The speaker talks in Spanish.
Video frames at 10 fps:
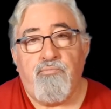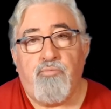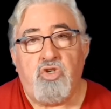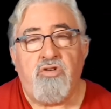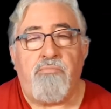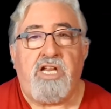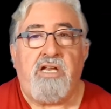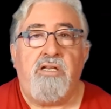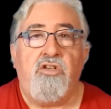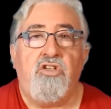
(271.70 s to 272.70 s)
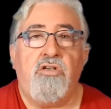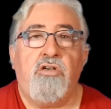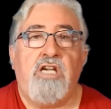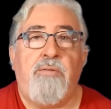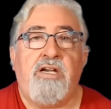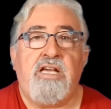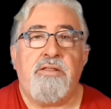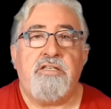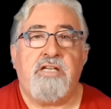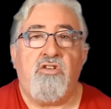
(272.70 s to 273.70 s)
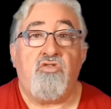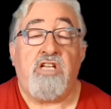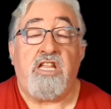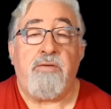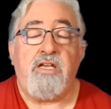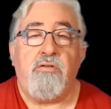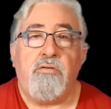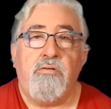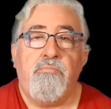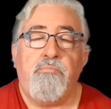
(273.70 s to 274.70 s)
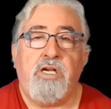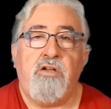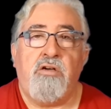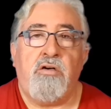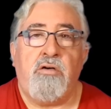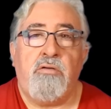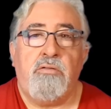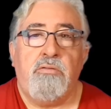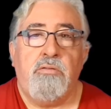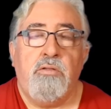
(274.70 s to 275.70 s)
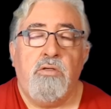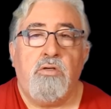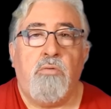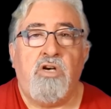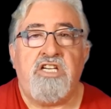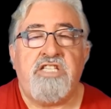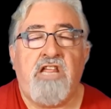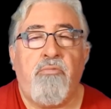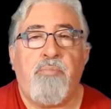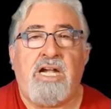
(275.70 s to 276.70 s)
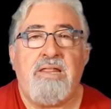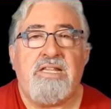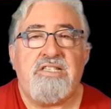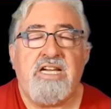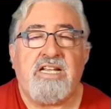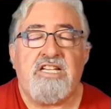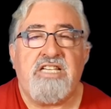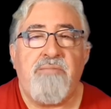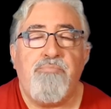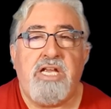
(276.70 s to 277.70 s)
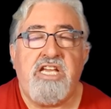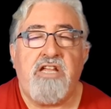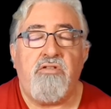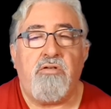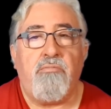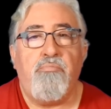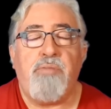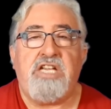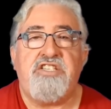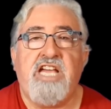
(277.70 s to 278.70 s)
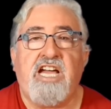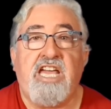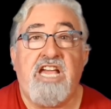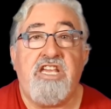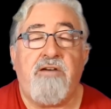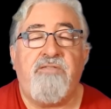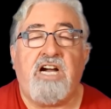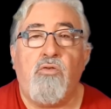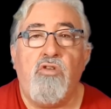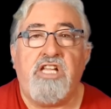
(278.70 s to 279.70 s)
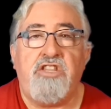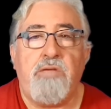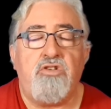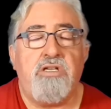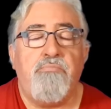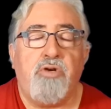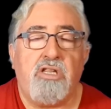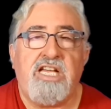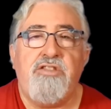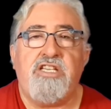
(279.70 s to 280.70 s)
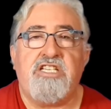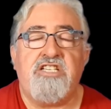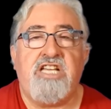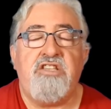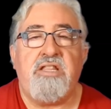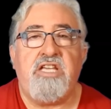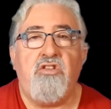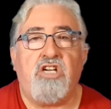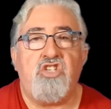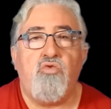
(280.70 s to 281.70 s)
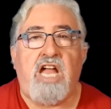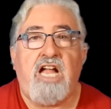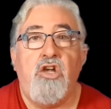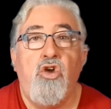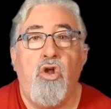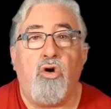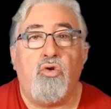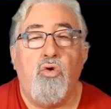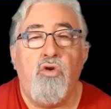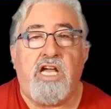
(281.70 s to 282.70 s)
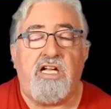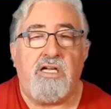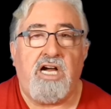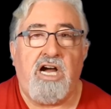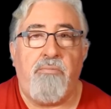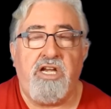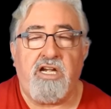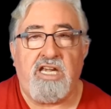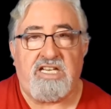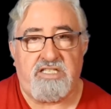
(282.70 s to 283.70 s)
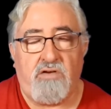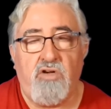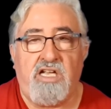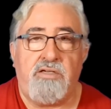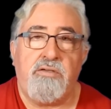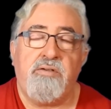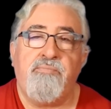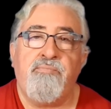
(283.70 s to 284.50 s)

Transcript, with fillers: Pues hombre, yo la verdad es que no soy adivino, pero como el Estado parece ser que se ha empeñado, pese a que haya facultativos importantes que están diciendo que es una locura abrir las aulas,